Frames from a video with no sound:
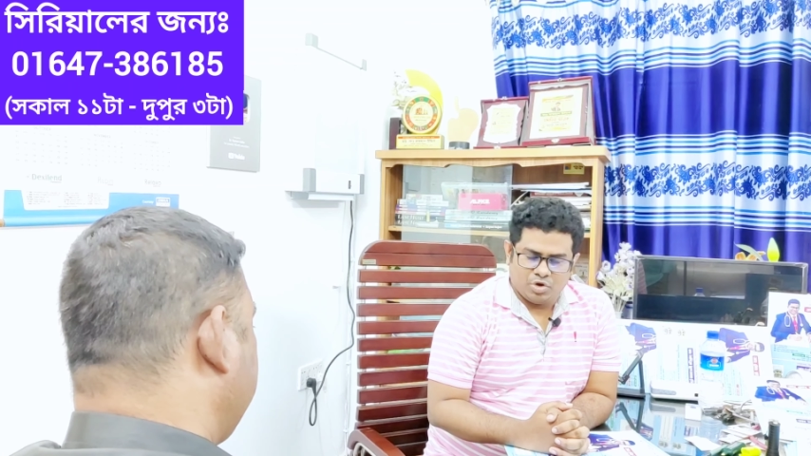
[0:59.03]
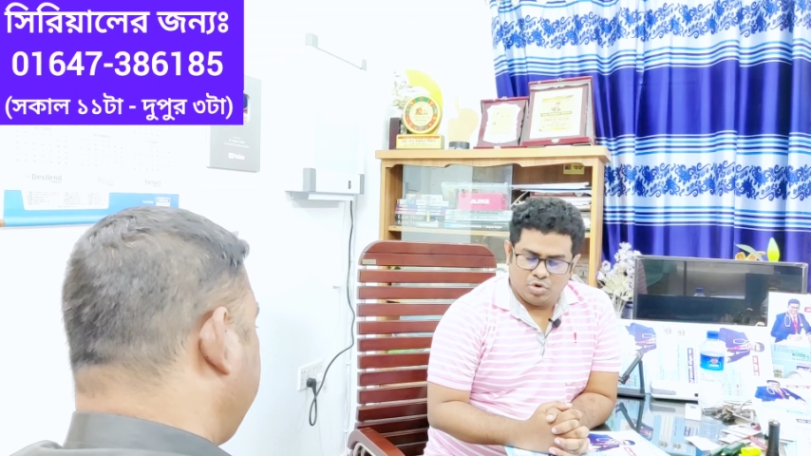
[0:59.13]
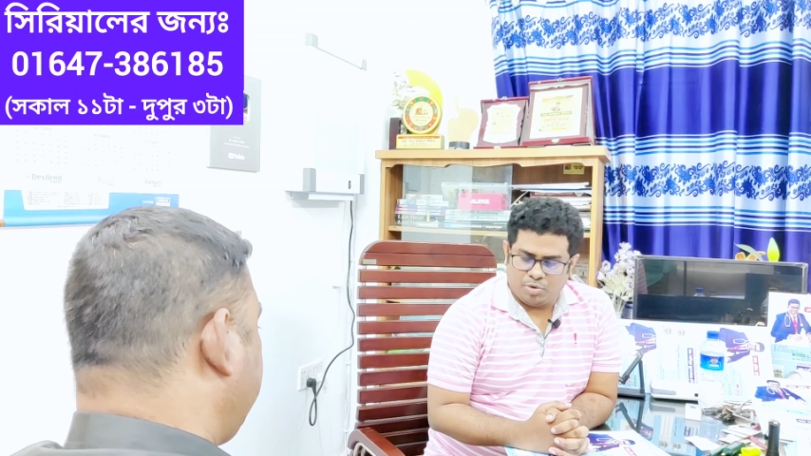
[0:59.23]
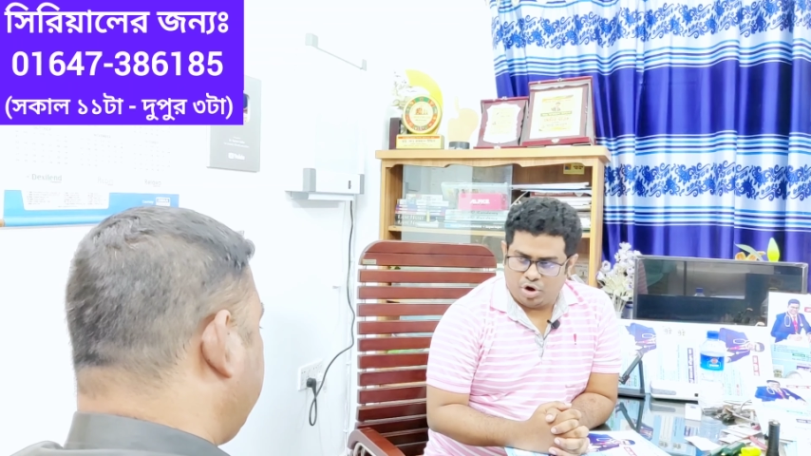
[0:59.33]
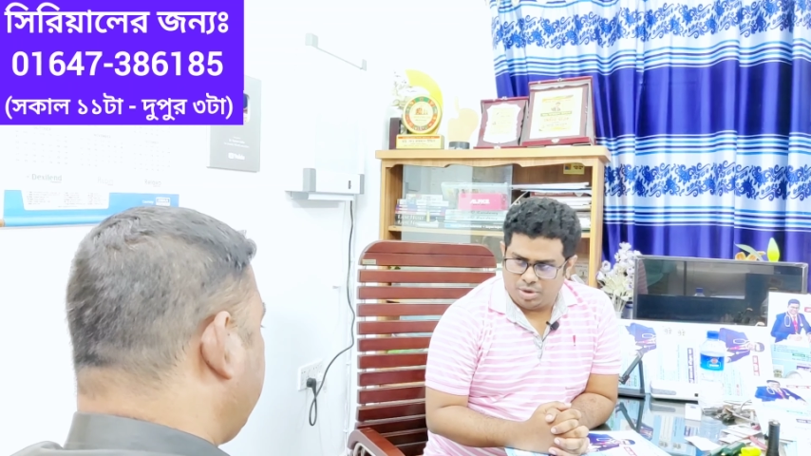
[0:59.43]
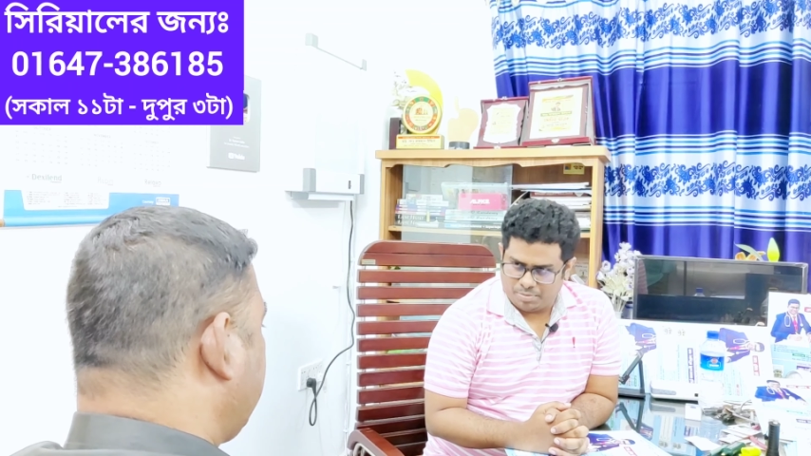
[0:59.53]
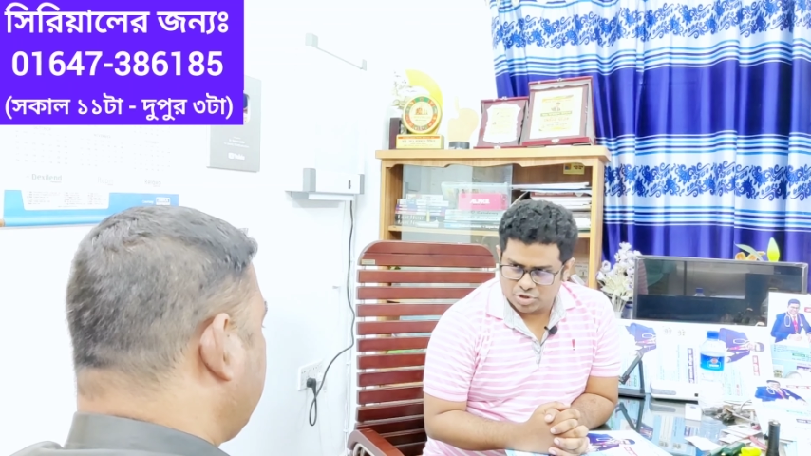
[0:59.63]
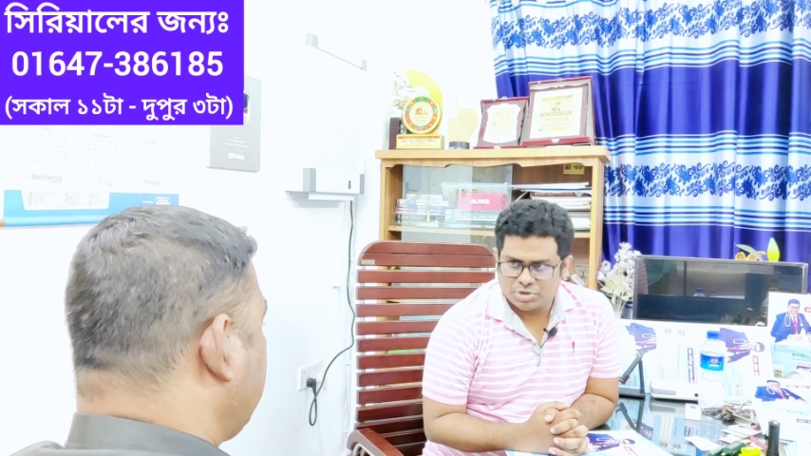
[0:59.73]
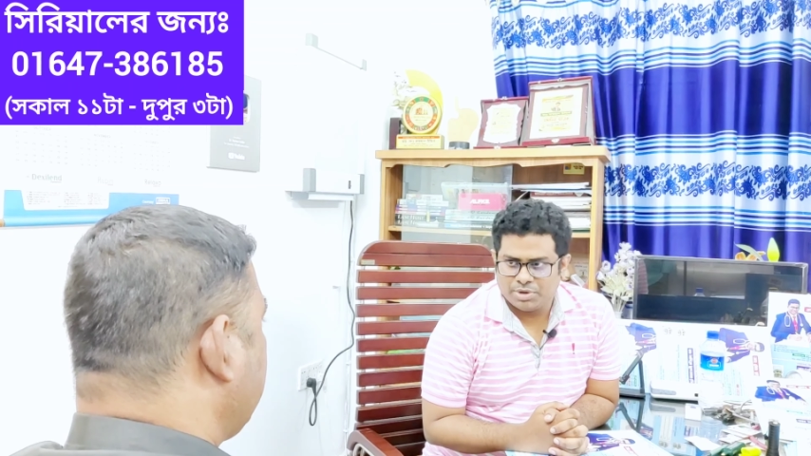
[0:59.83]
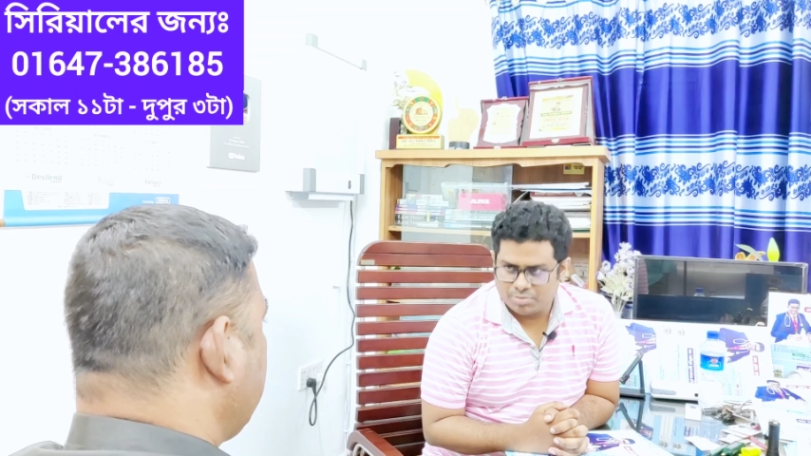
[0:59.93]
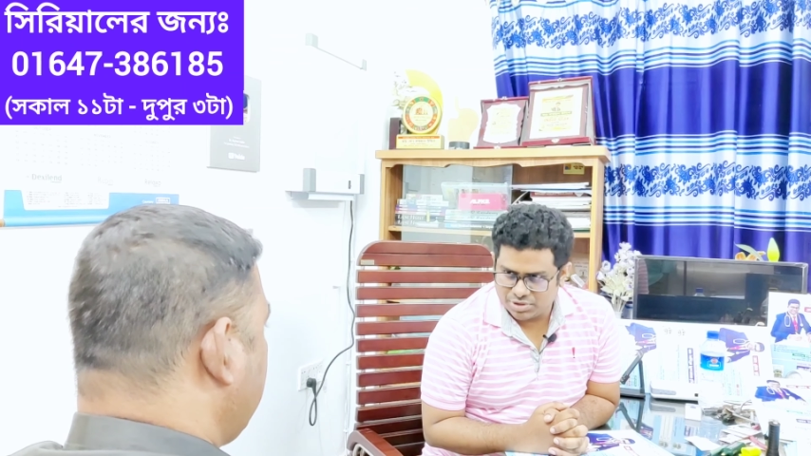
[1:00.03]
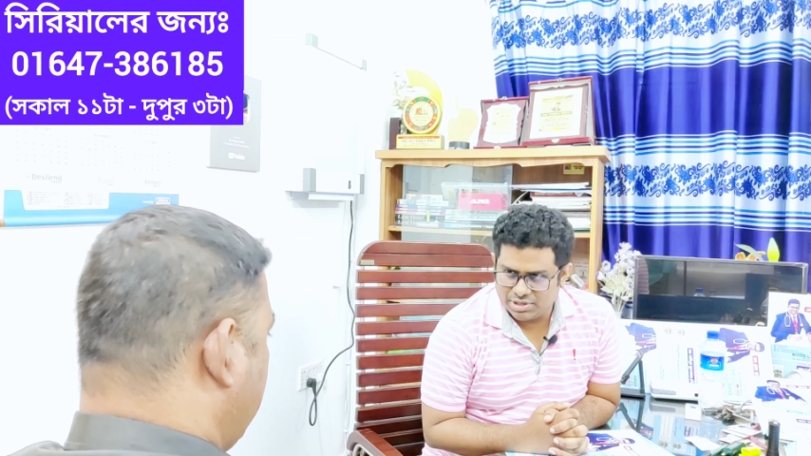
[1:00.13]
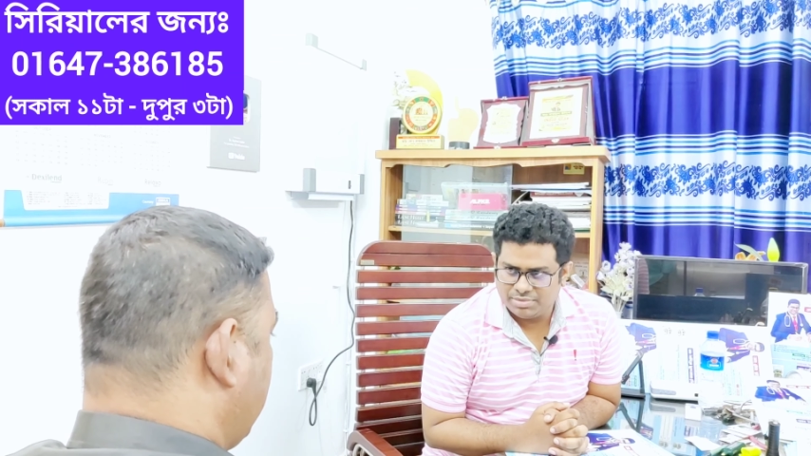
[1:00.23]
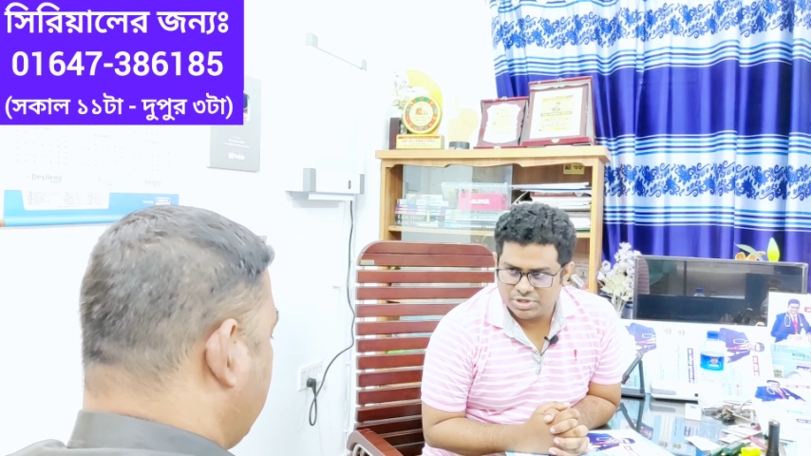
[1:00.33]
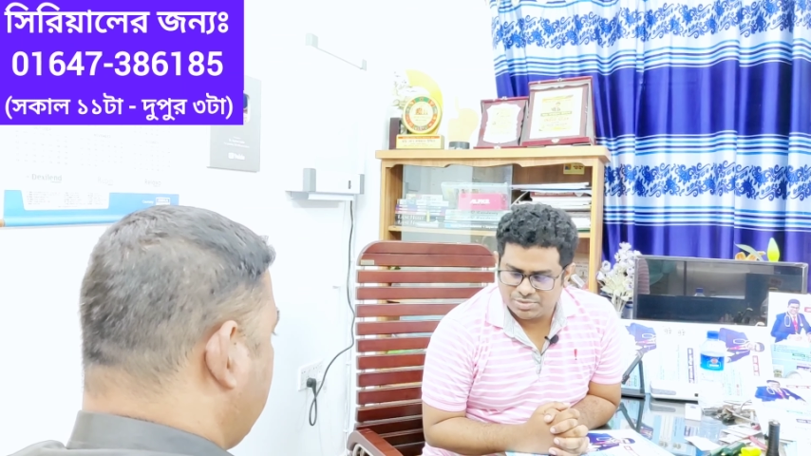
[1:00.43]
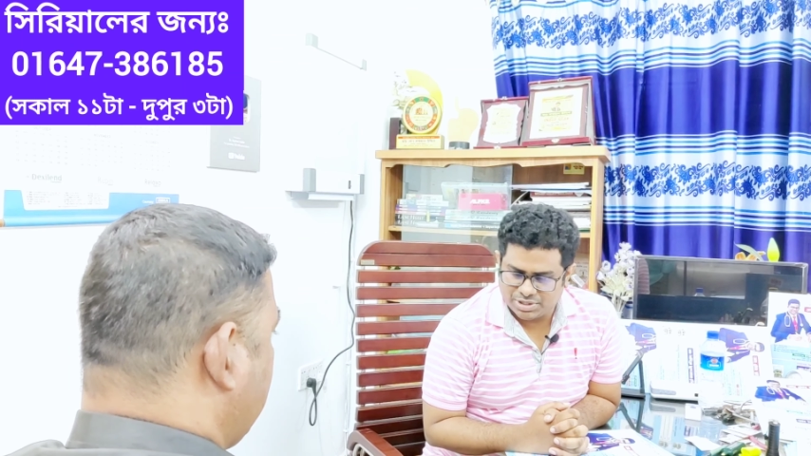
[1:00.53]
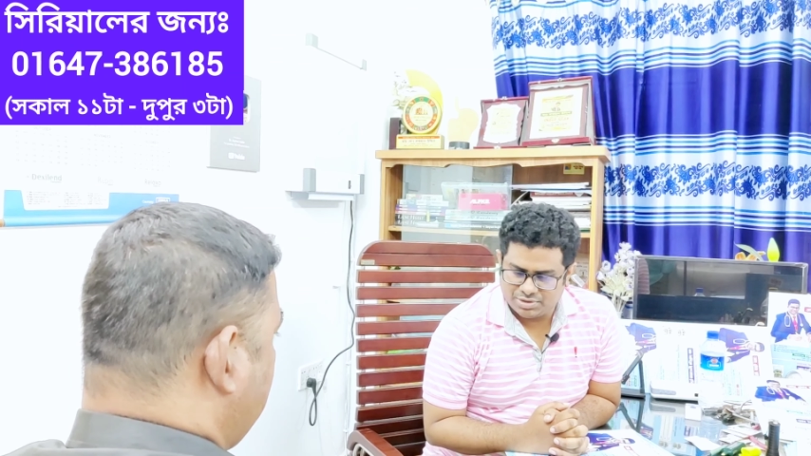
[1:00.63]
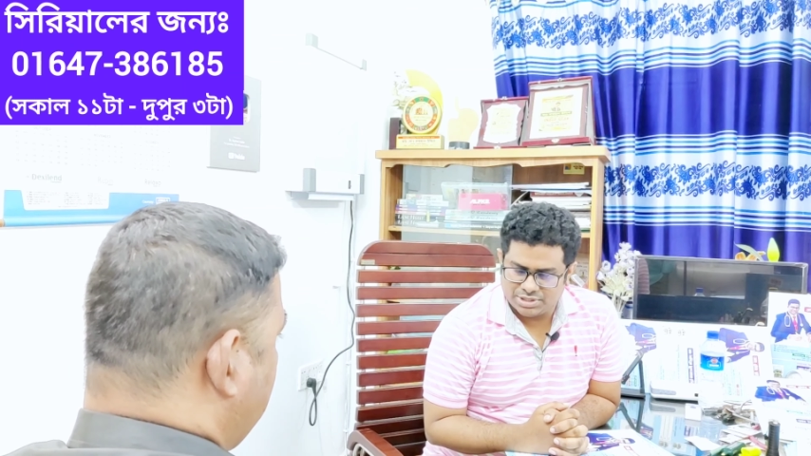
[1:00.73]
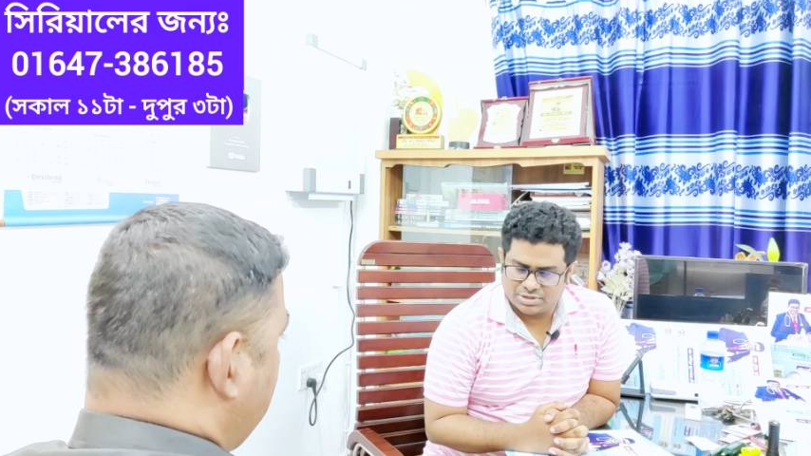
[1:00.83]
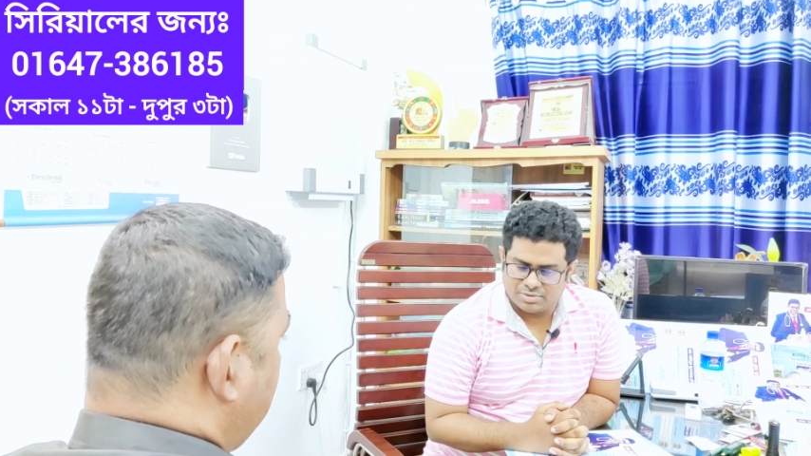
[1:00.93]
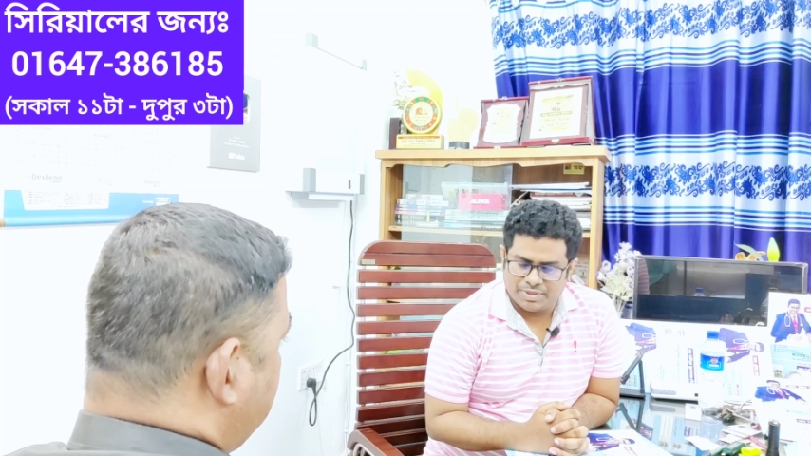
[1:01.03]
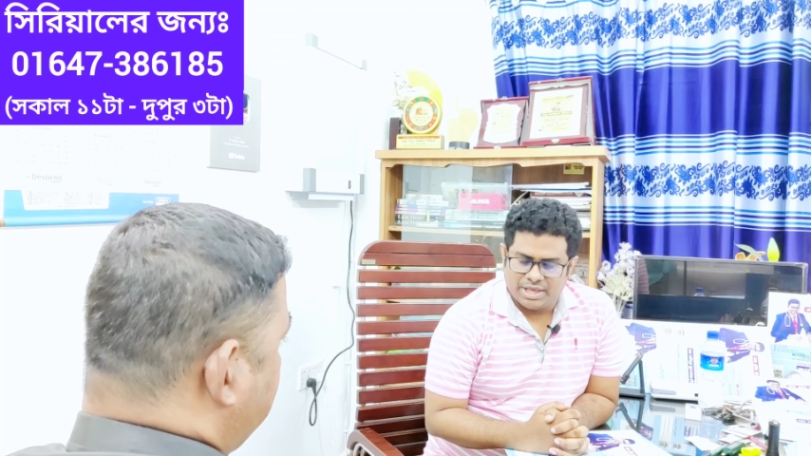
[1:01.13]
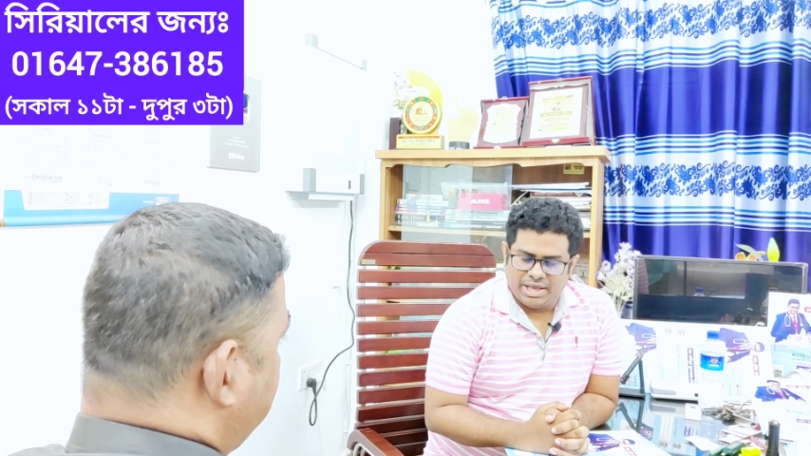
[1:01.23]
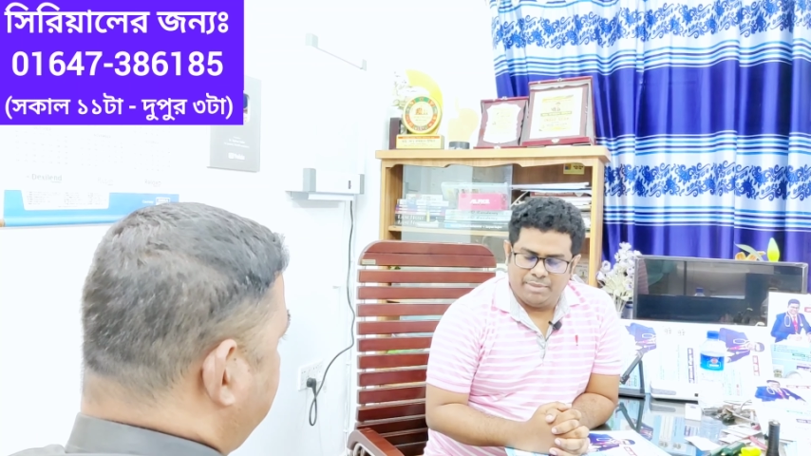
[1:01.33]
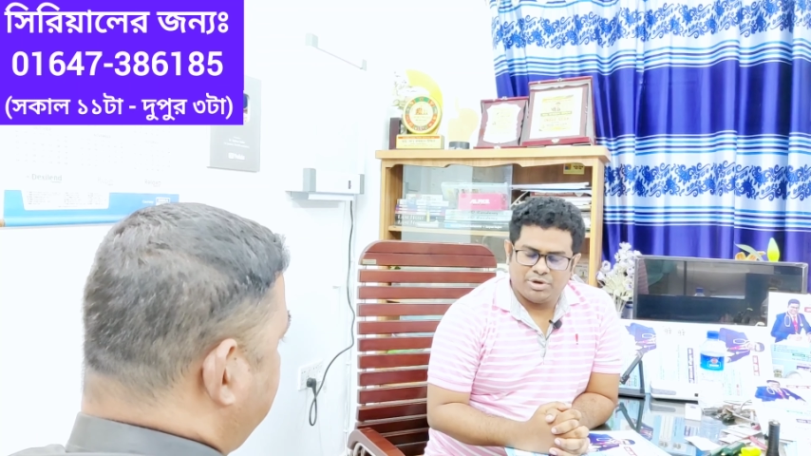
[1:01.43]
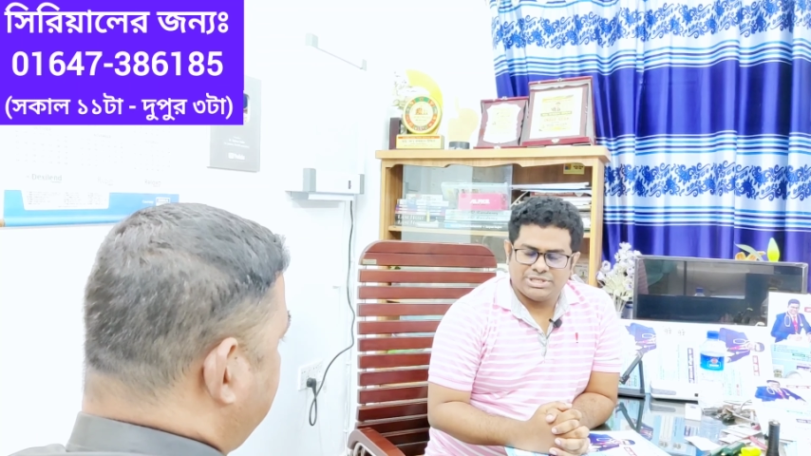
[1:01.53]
খুব অল্প সময়ের মধ্যে বীর্যপাত হয়ে যেত এবং